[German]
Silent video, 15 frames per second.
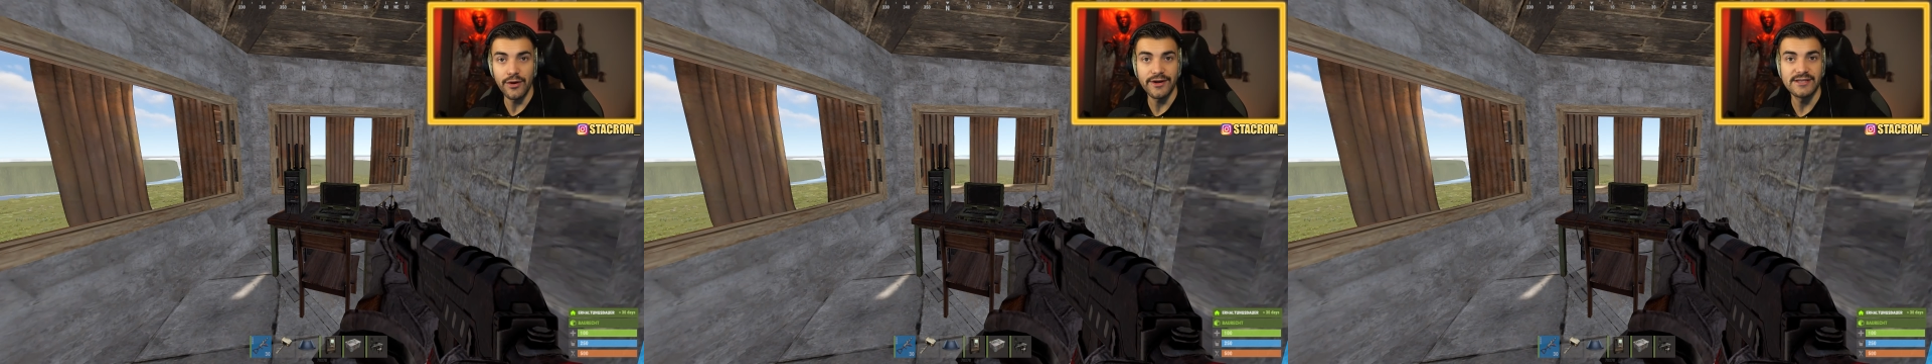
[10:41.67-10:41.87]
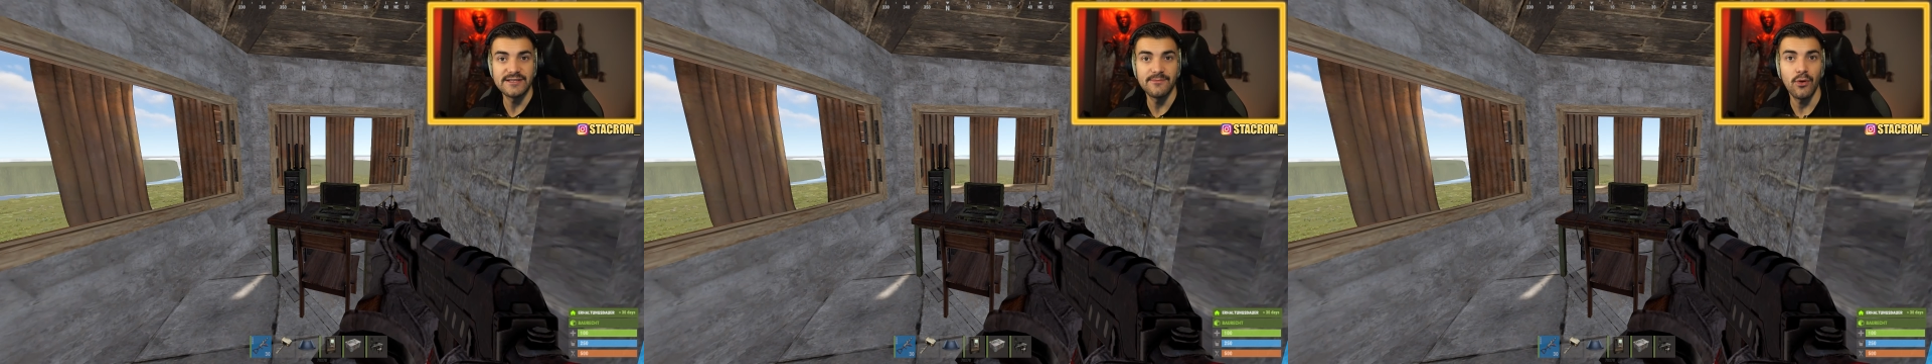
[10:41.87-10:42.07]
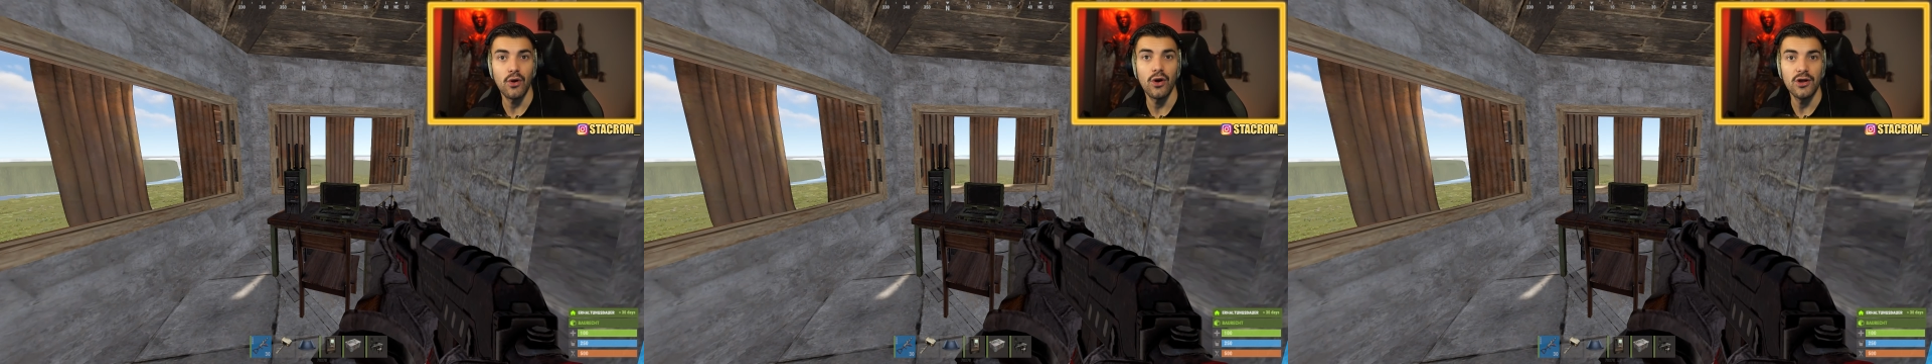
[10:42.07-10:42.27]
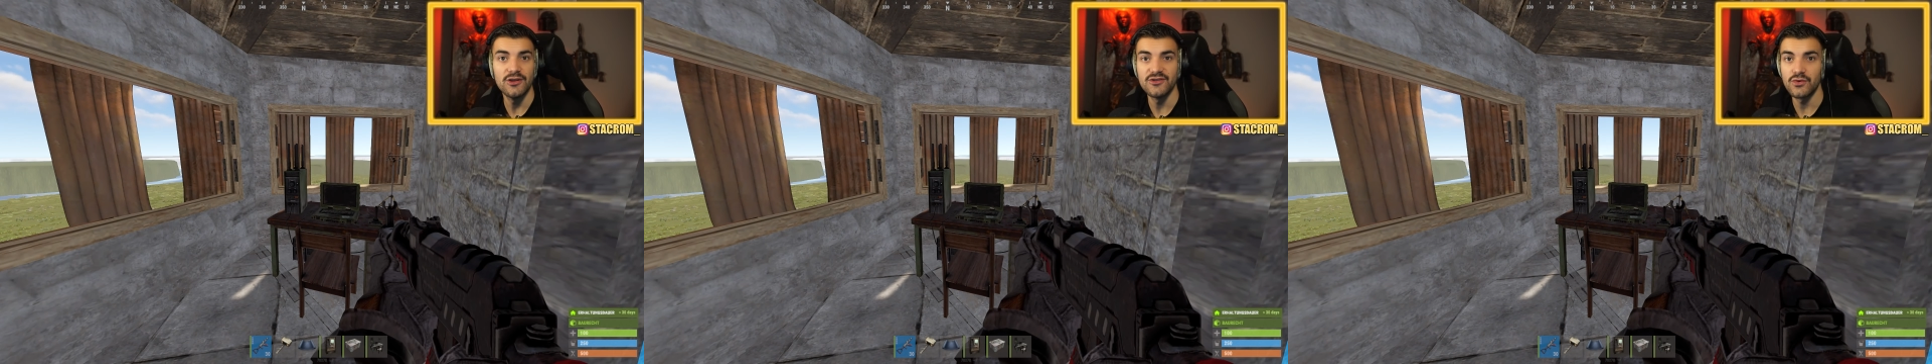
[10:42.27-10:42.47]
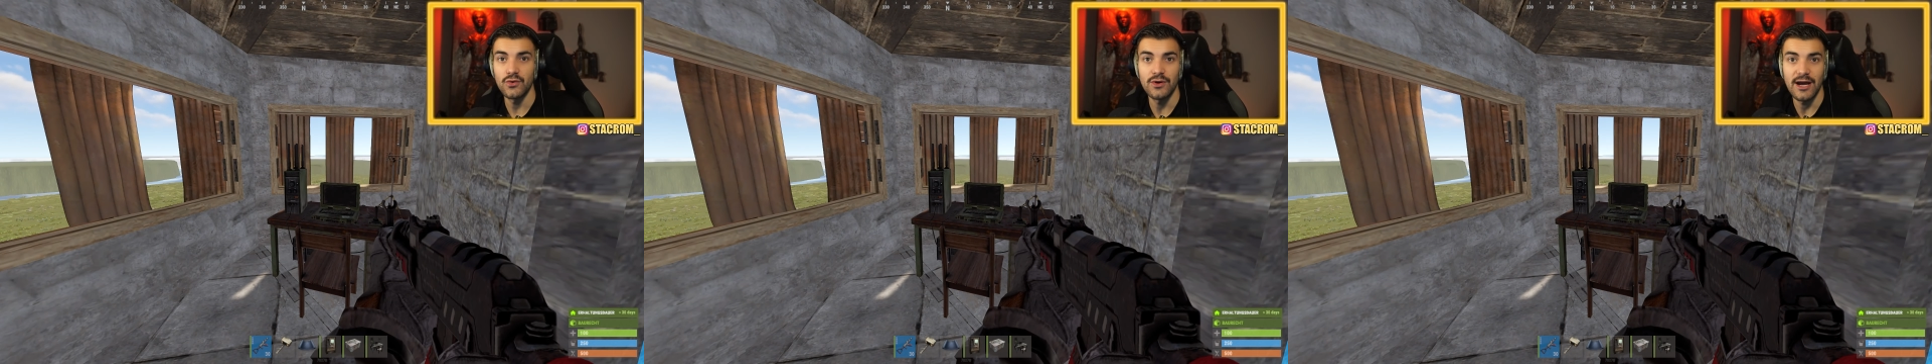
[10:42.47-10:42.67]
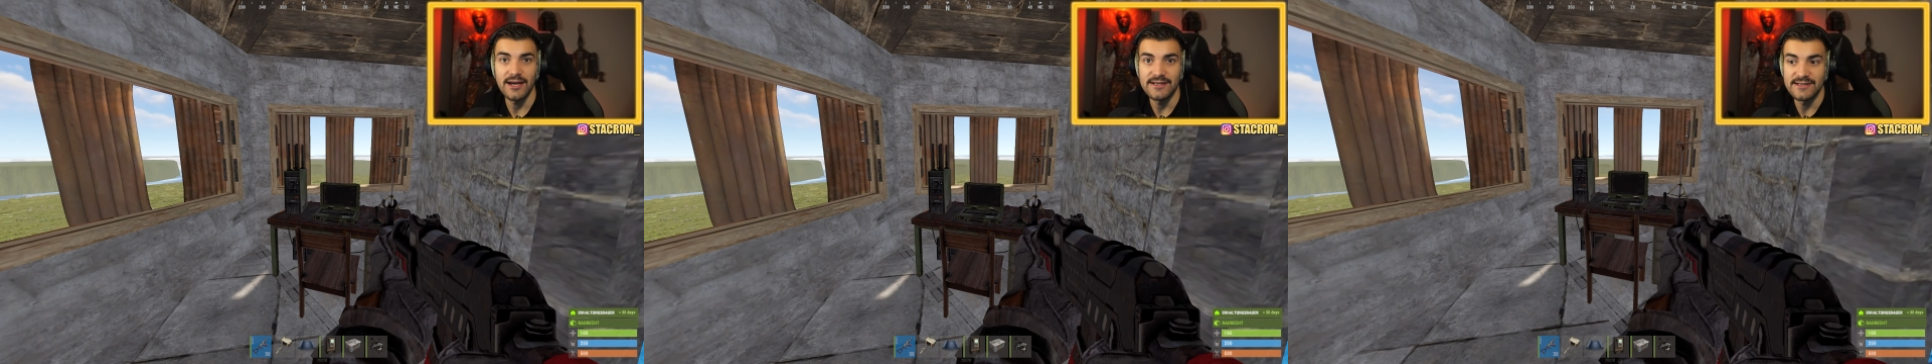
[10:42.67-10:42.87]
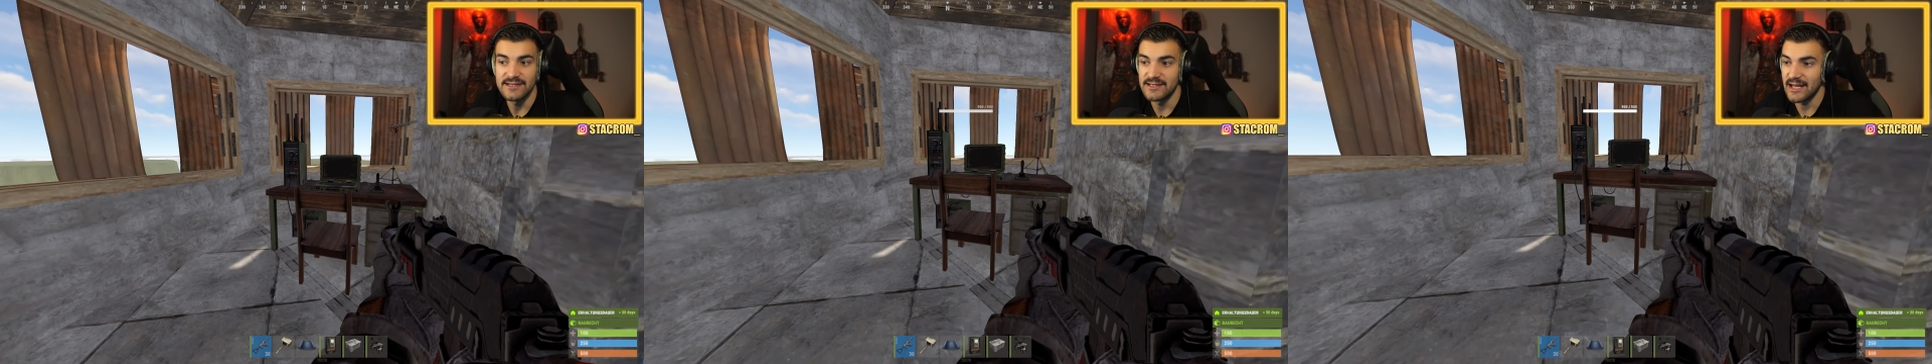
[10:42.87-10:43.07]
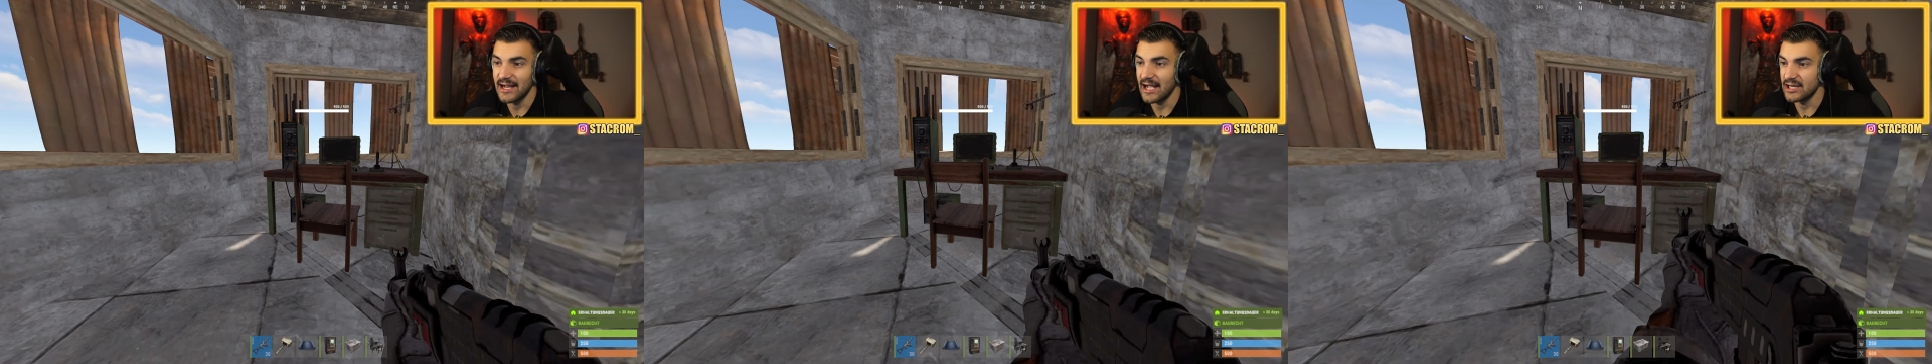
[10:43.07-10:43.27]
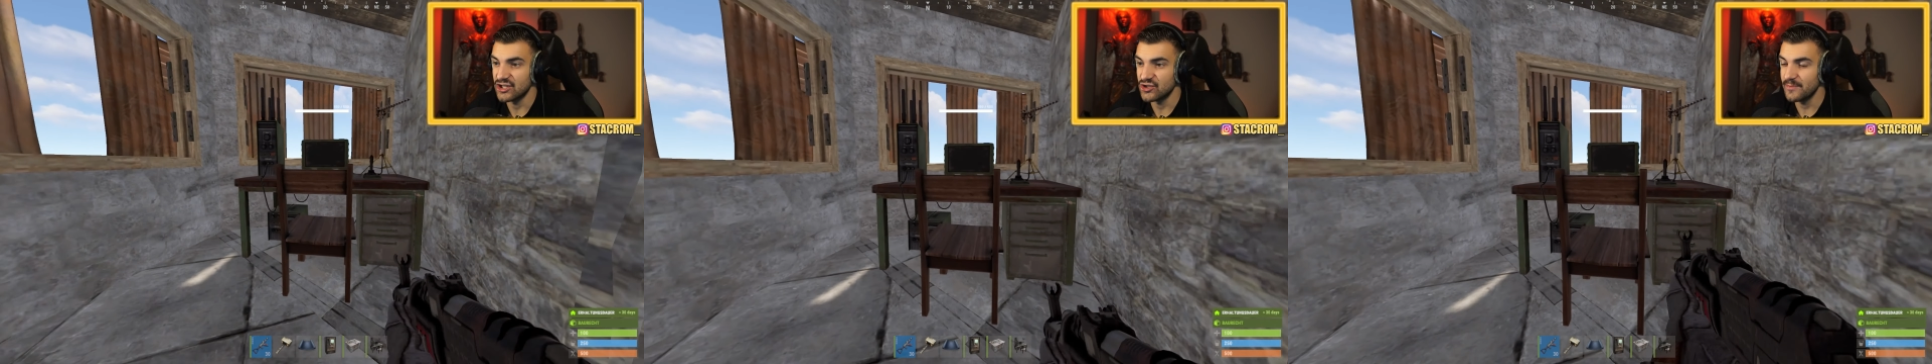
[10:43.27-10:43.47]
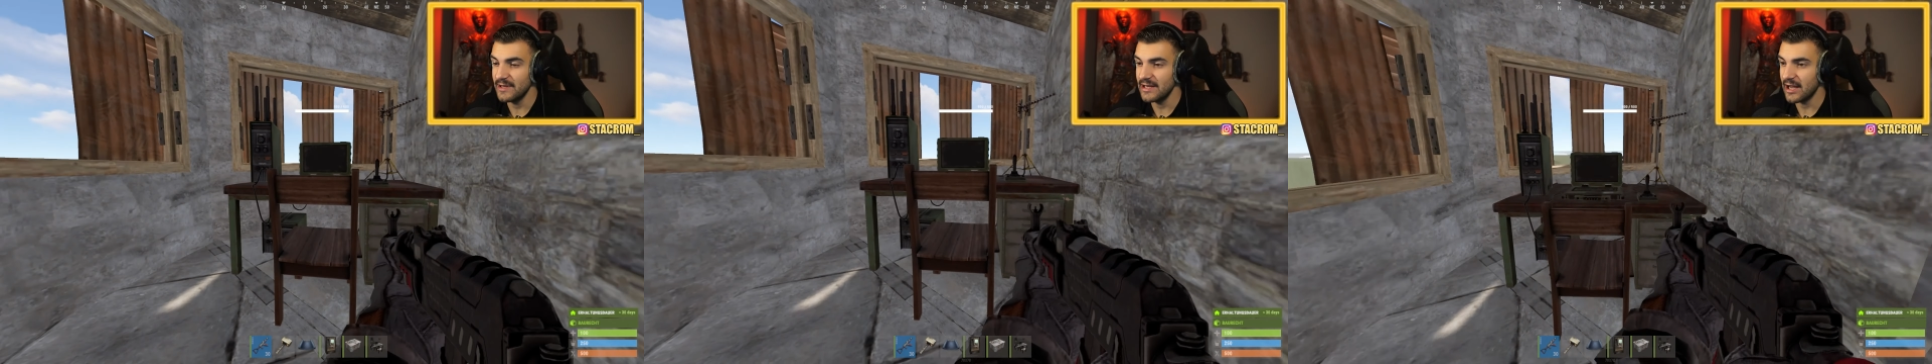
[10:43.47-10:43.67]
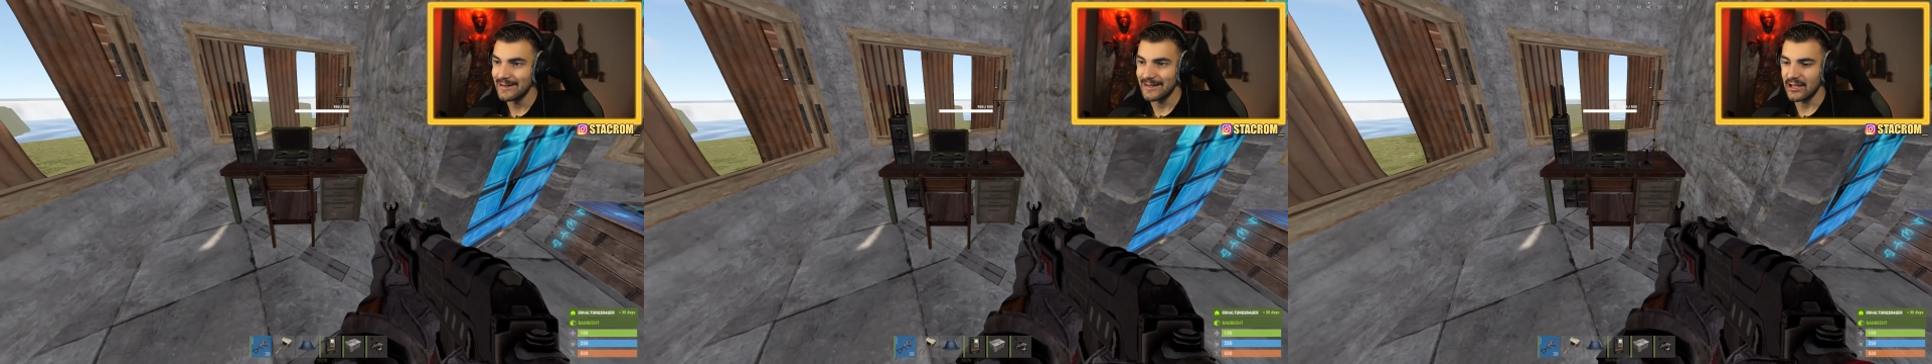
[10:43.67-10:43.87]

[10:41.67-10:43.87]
gespawnt oder sind da gerade Spieler.